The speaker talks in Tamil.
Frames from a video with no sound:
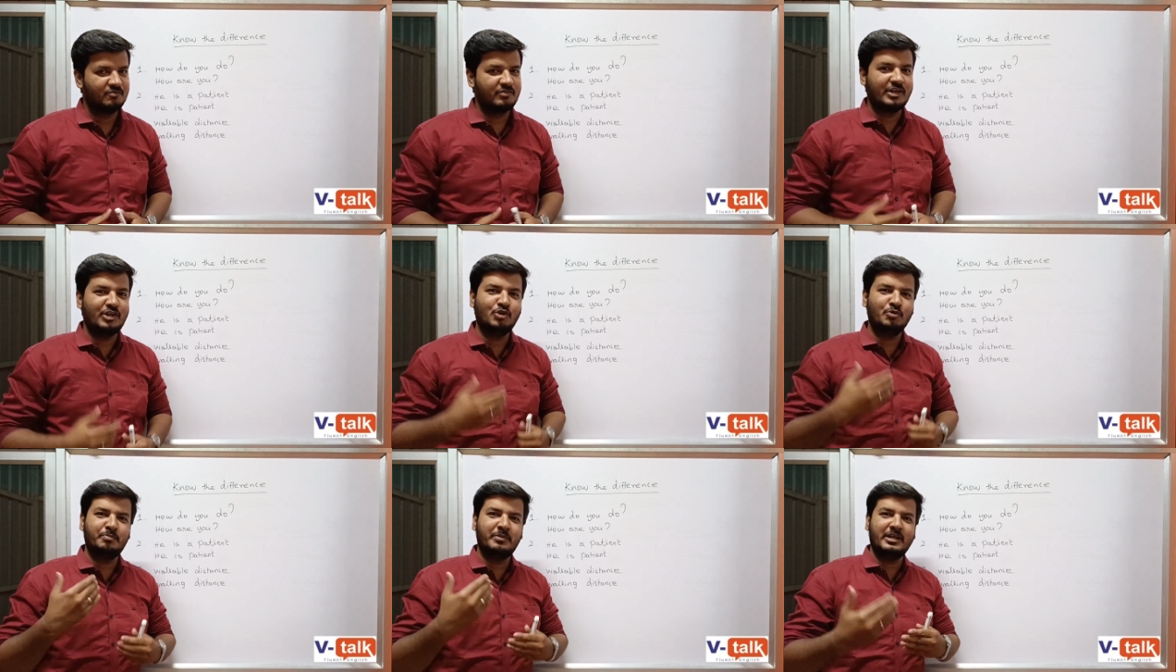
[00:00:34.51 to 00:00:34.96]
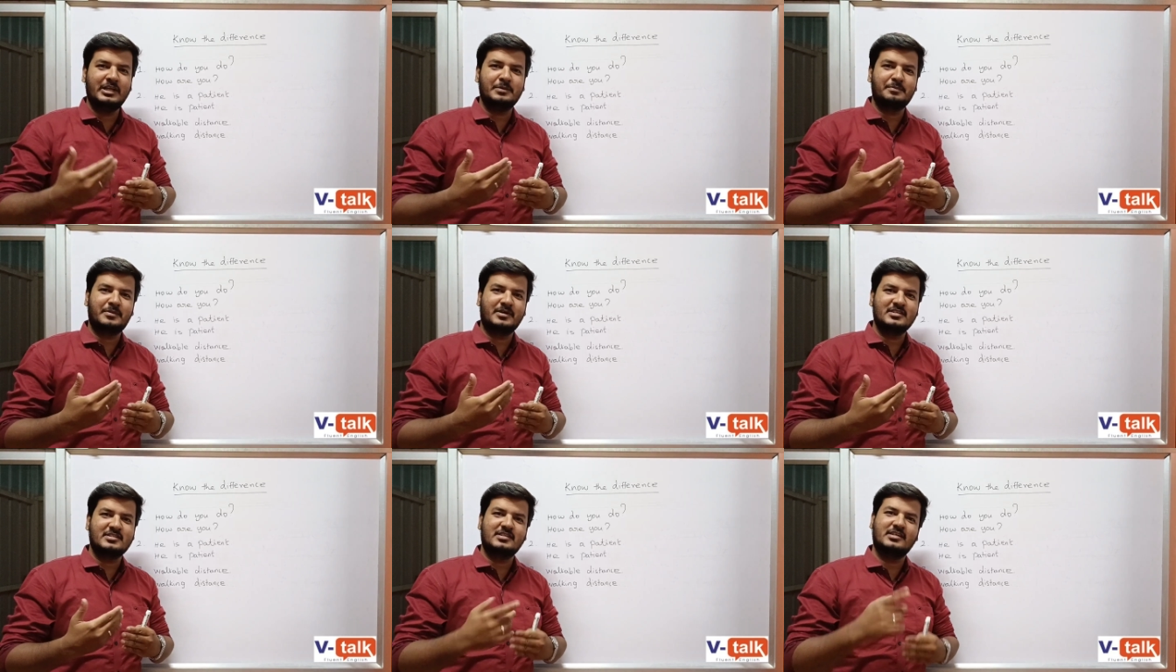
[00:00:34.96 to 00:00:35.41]
வென் யூ மீட்
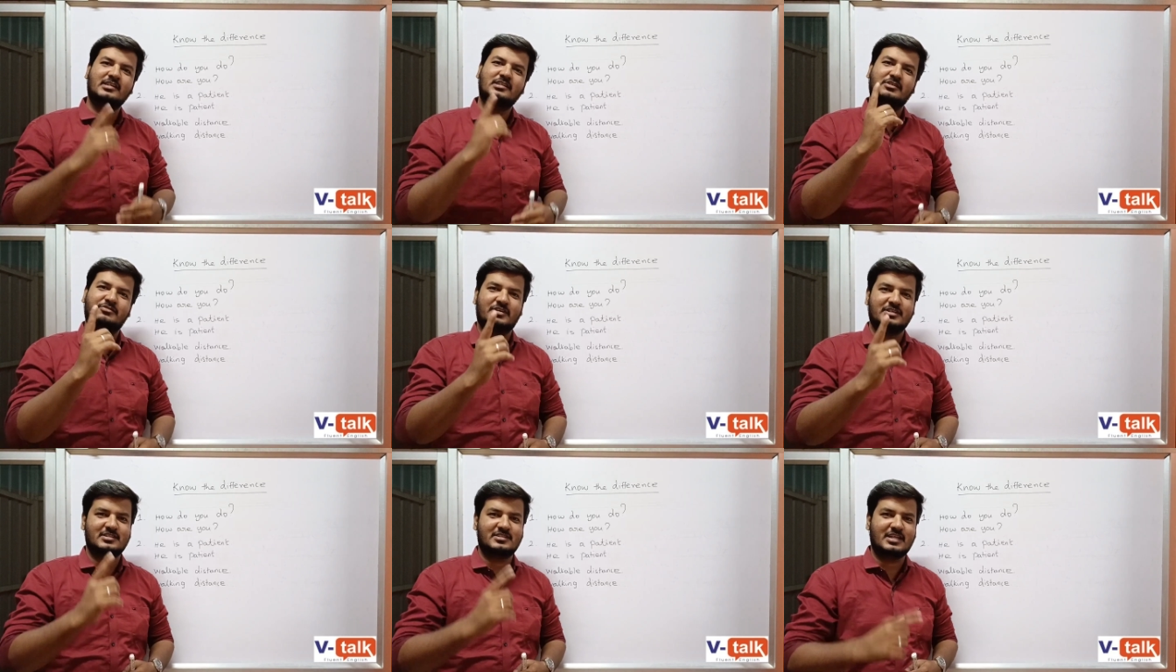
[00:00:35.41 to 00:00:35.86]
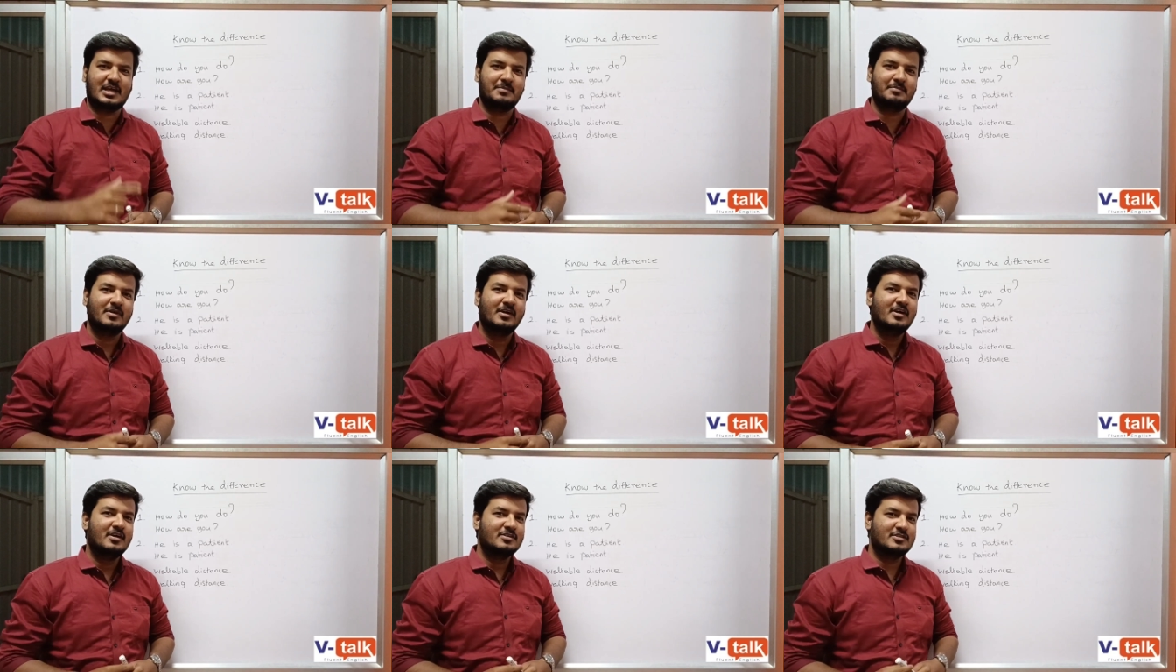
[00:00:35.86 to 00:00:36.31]
அ பர்சன் அட் த ஃபஸ்ட்
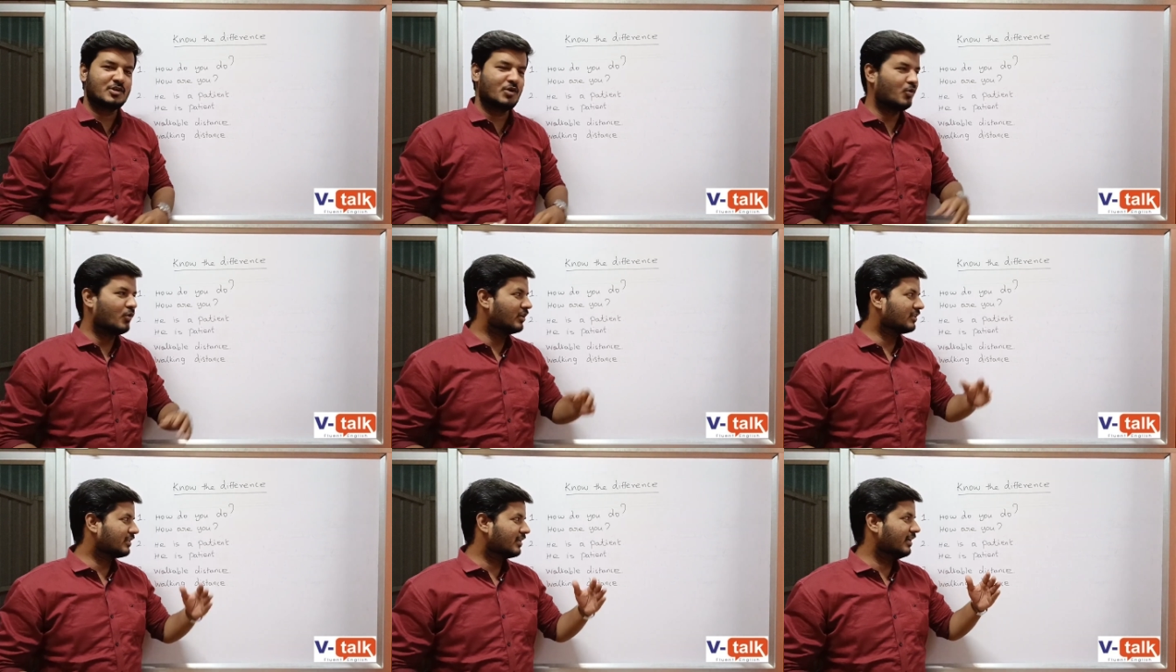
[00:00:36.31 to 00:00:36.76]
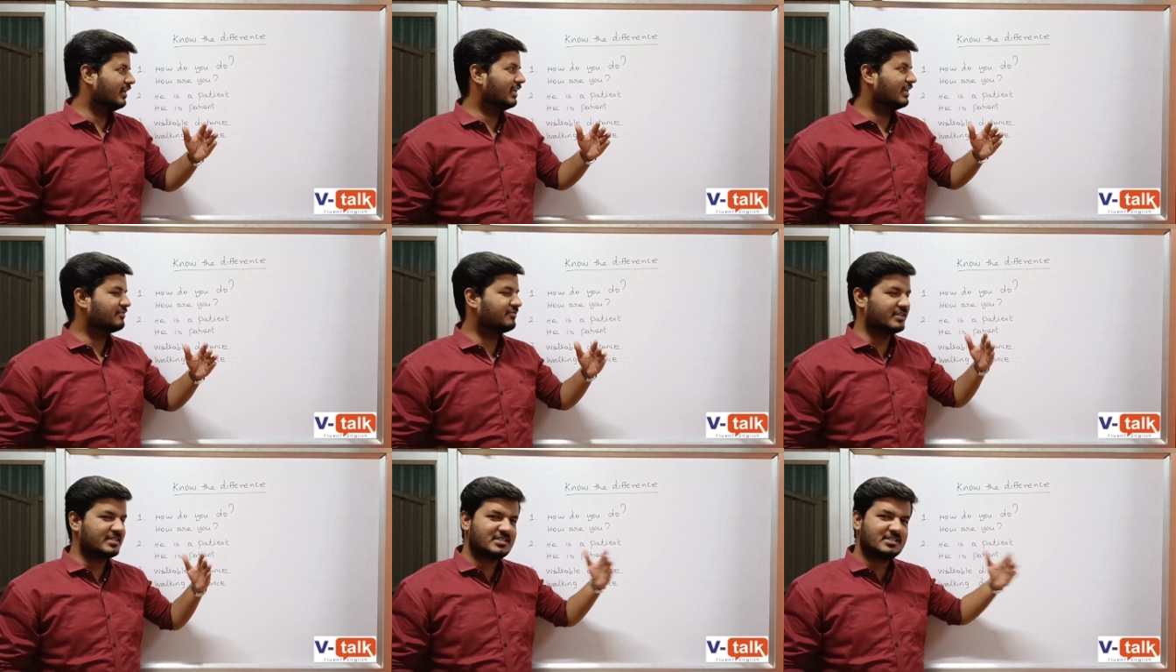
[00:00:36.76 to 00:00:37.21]
டைம் ஸோ ஒருத்தரை
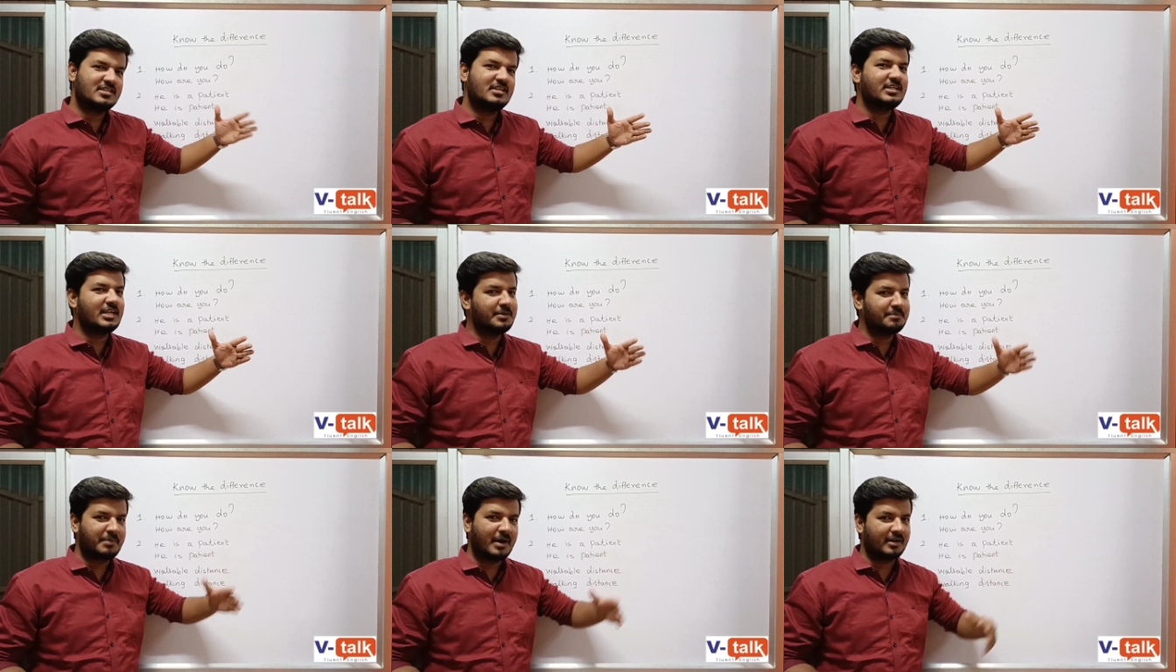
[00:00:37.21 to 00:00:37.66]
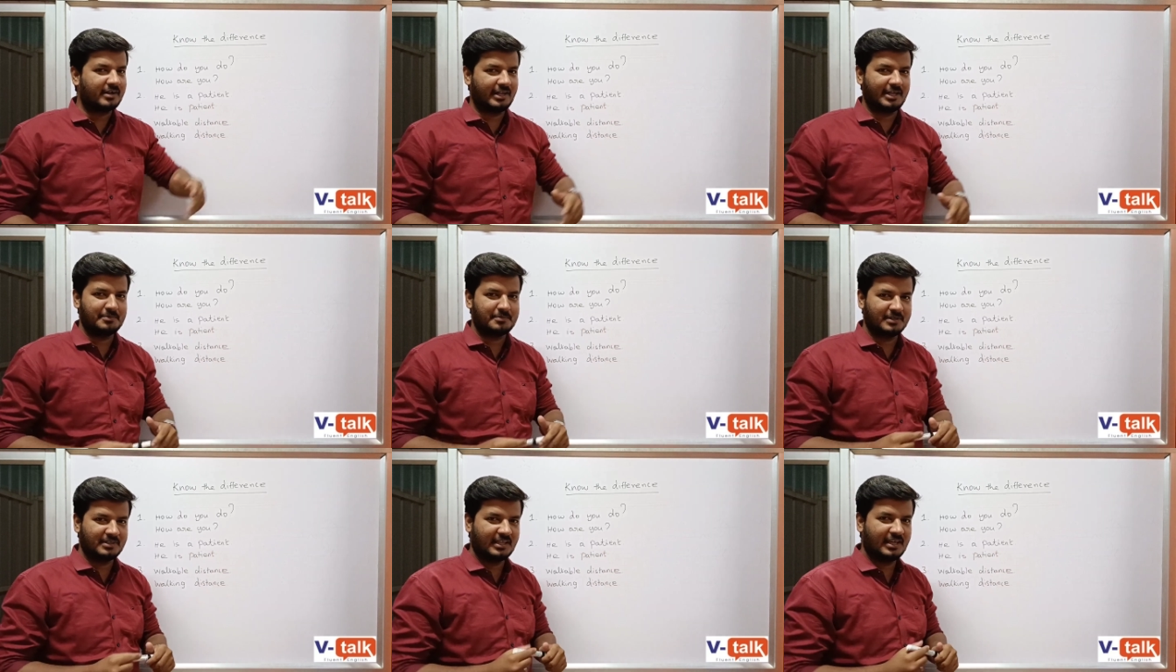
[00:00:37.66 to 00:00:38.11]
நீங்கள் ஃபஸ்ட்டு டைம்
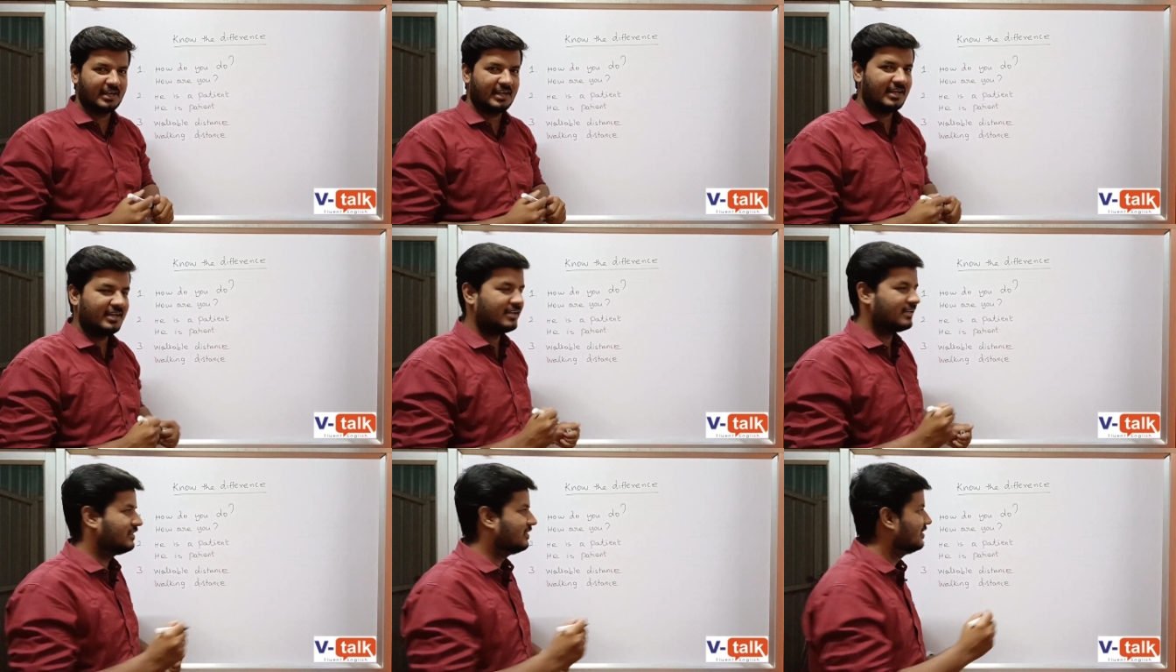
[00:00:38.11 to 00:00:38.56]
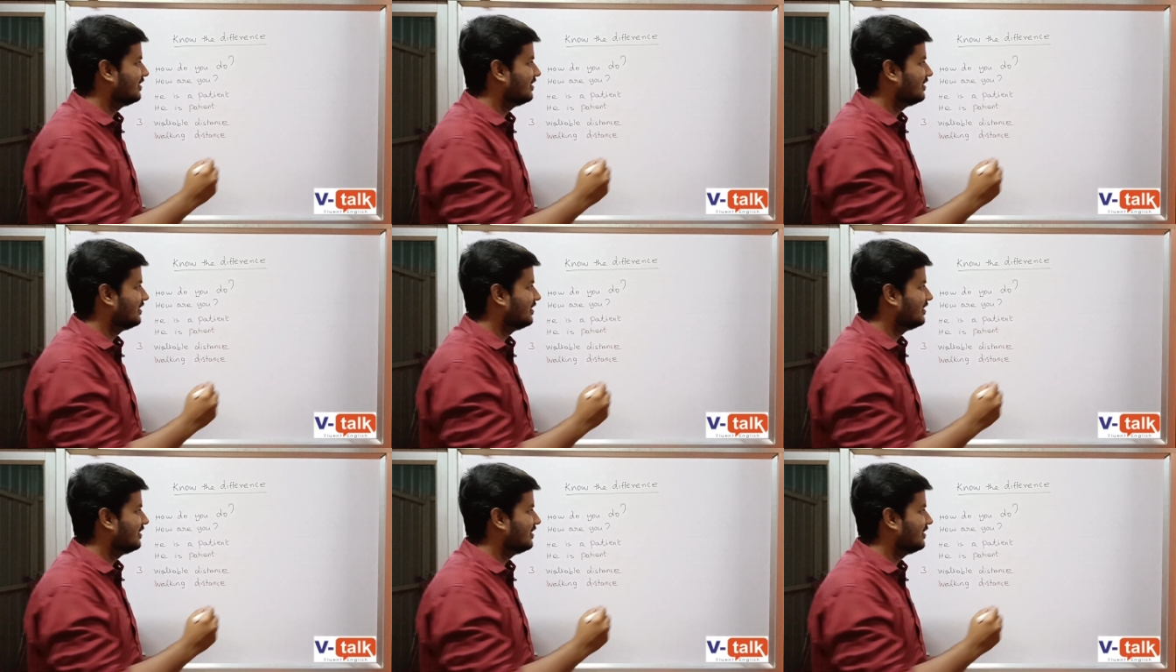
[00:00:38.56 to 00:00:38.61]
பார்க்குறீங்க பார்த்தீங்களா